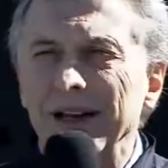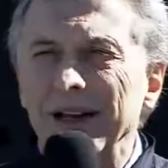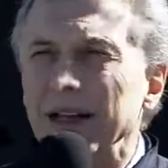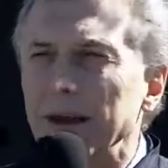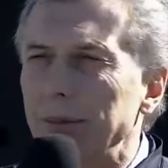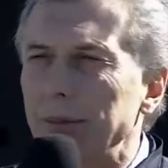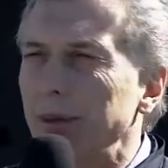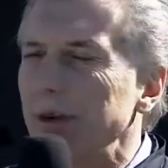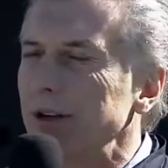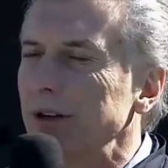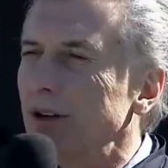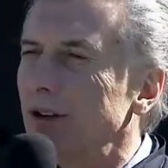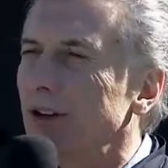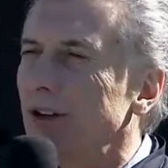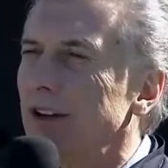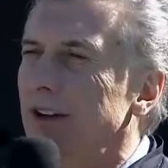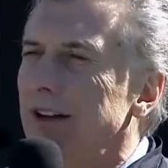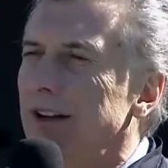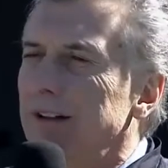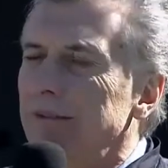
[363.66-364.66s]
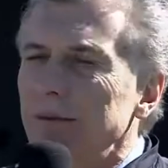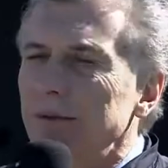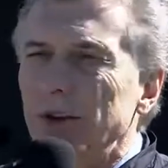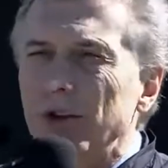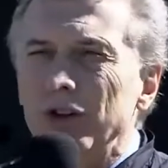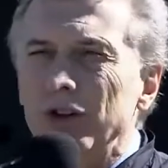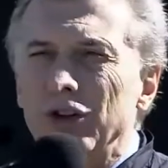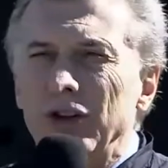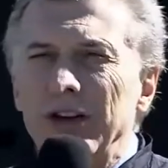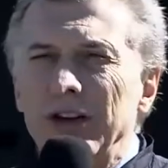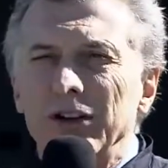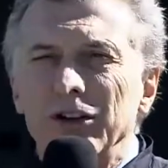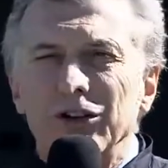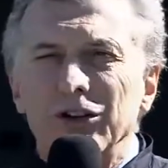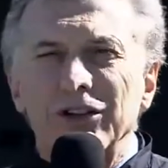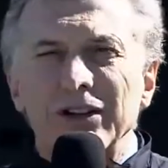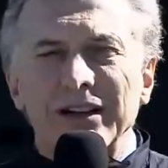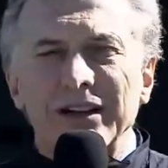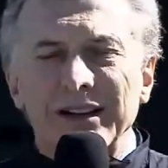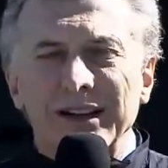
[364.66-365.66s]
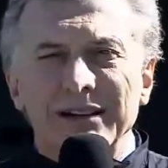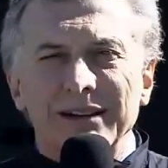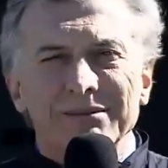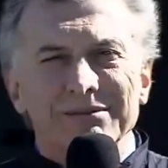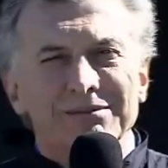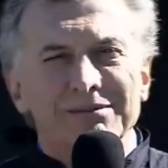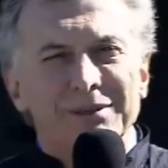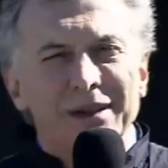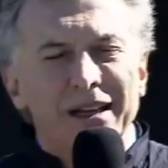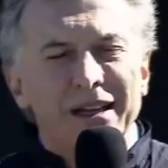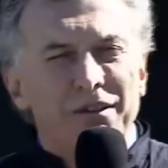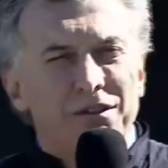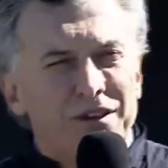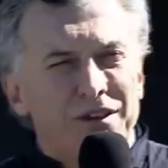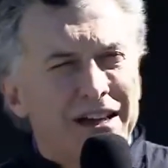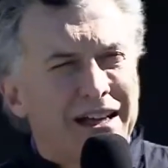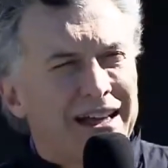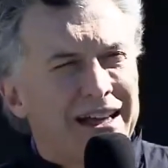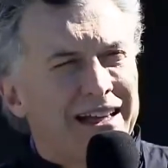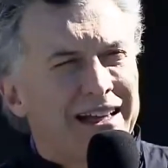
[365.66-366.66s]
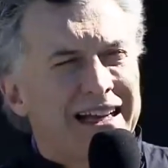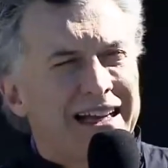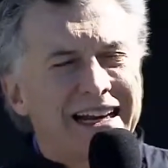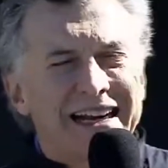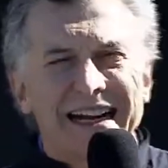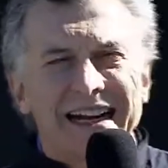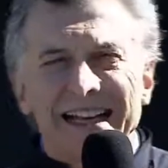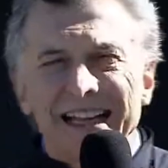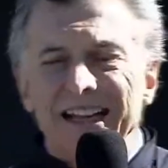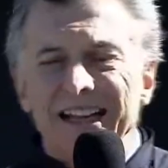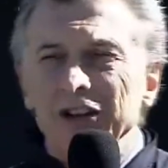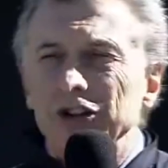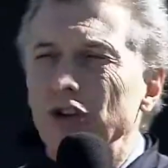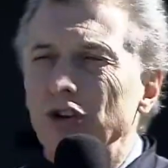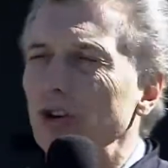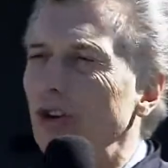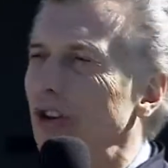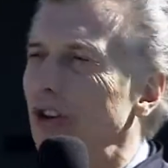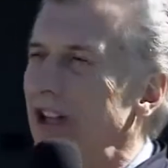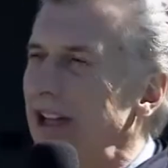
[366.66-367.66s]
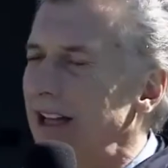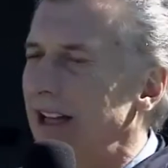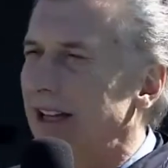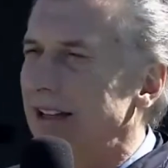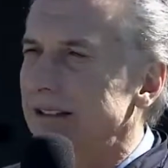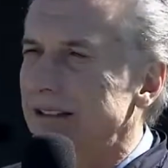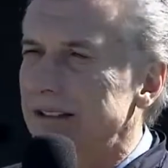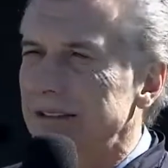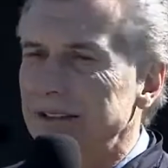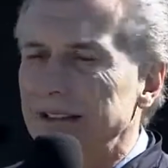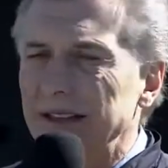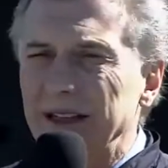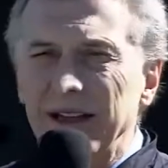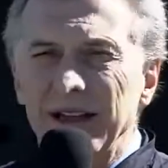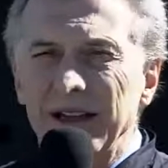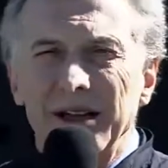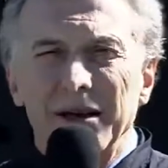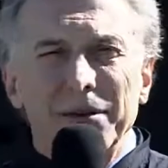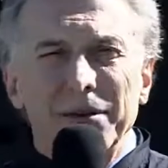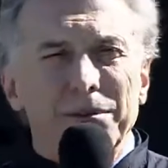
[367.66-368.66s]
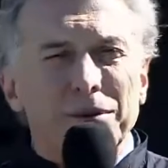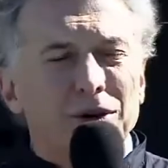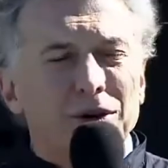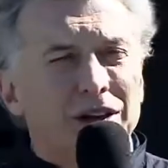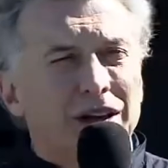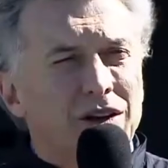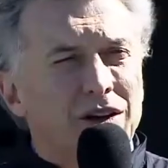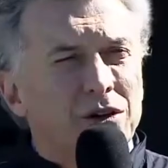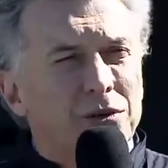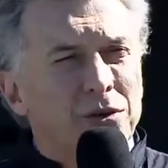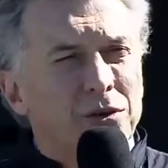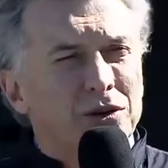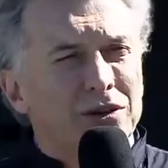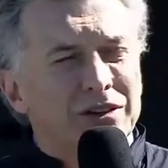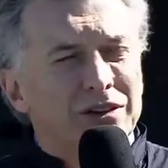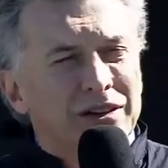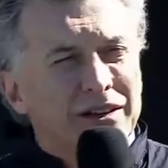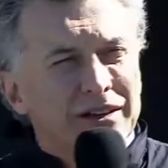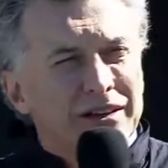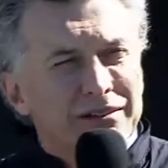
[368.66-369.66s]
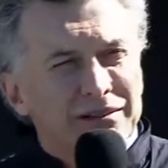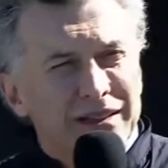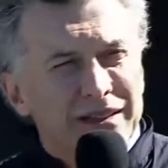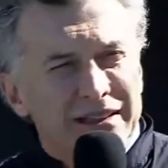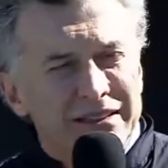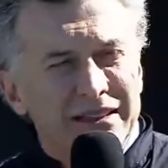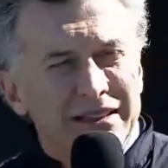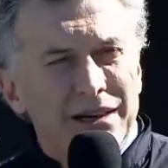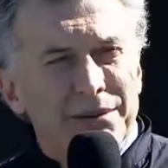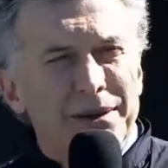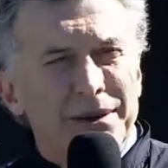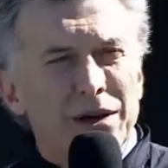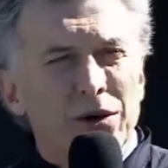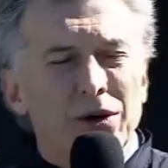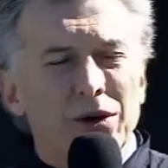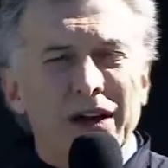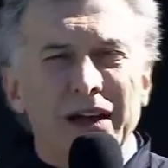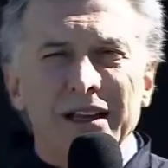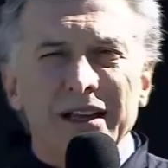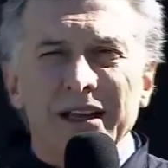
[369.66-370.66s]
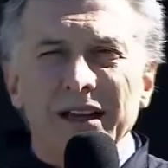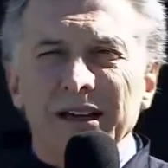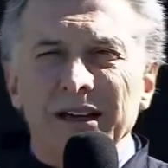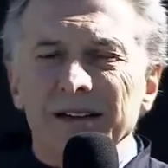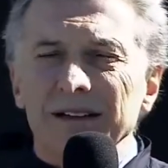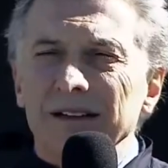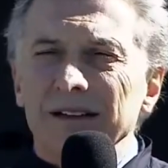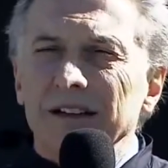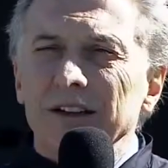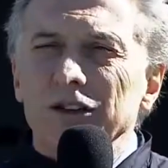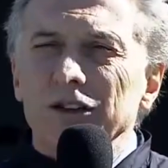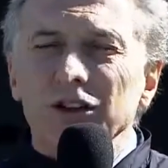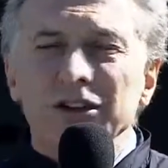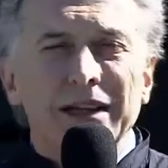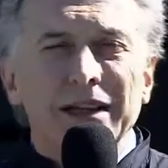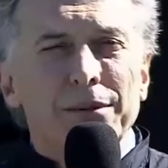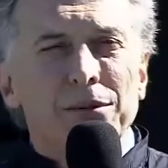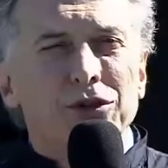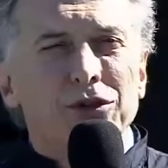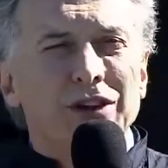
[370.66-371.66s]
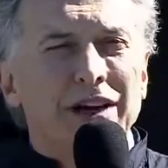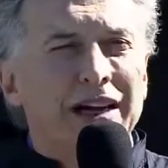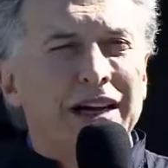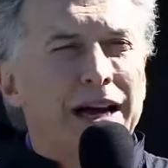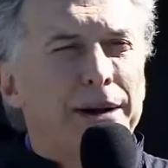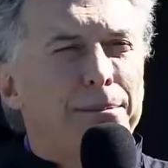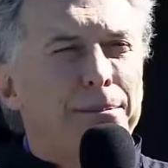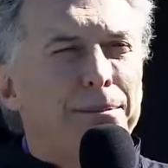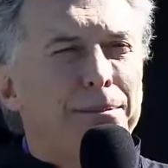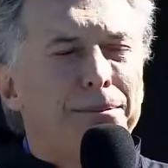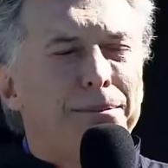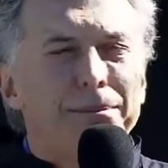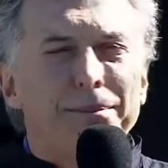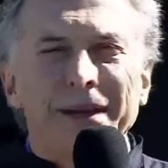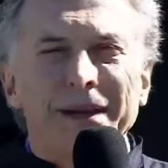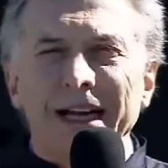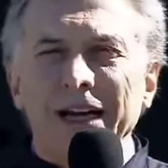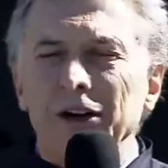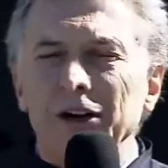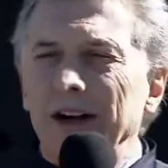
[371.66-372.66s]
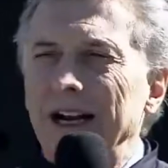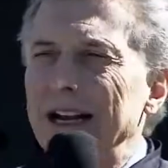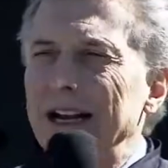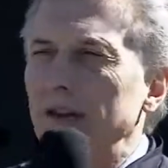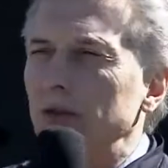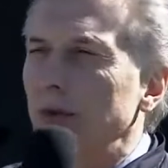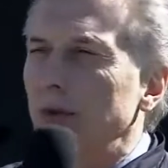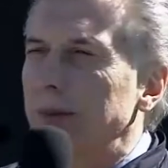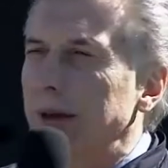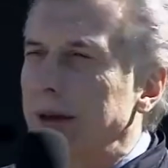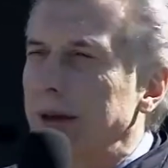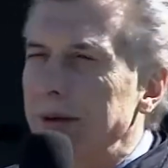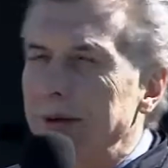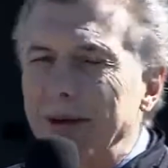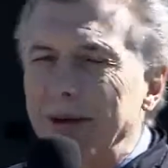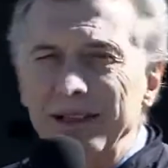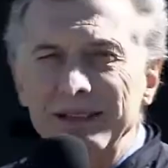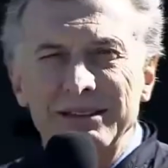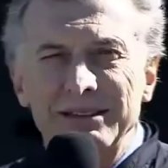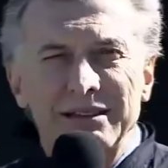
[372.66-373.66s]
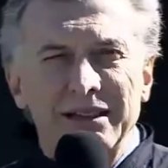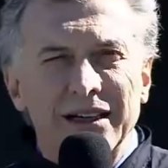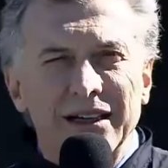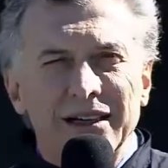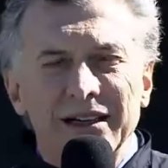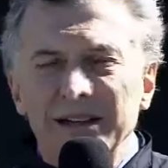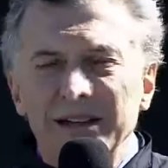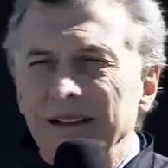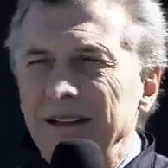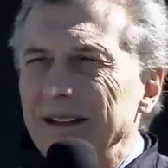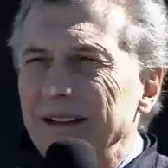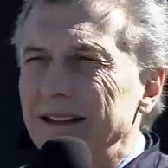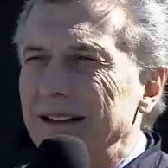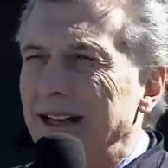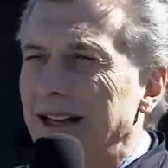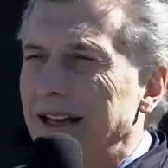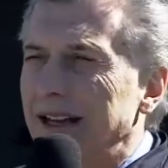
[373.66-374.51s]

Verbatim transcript: que después no, no se verifique en la realidad de todos los días porque como decía María Eugenia, no estamos acá para lograr la supervivencia de